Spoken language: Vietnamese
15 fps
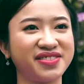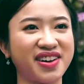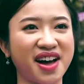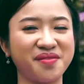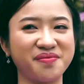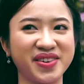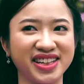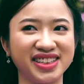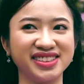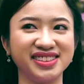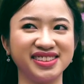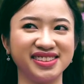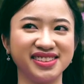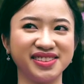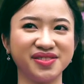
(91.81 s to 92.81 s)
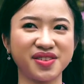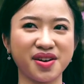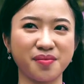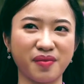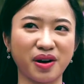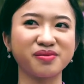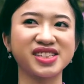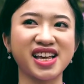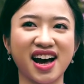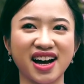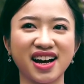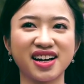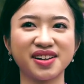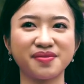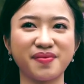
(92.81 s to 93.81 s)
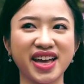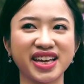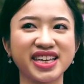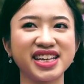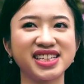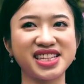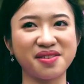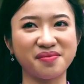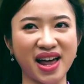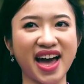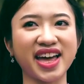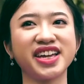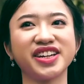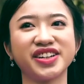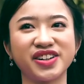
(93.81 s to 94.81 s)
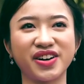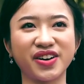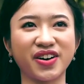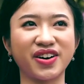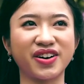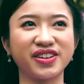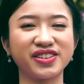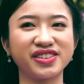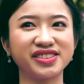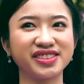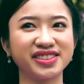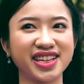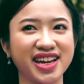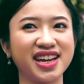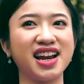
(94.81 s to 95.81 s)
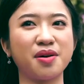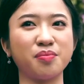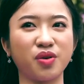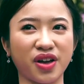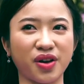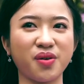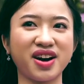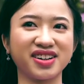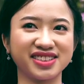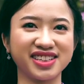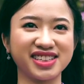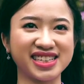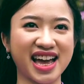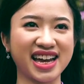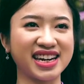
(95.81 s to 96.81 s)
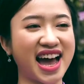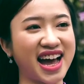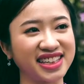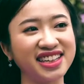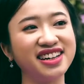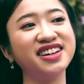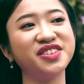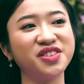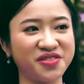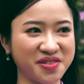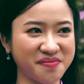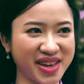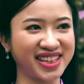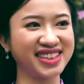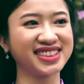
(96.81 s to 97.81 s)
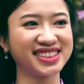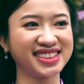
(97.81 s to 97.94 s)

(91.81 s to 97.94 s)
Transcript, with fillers: Và mình mong rằng mai kia xem lại nó có thể là một cái khoảng thời gian đáng nhớ đối với mình.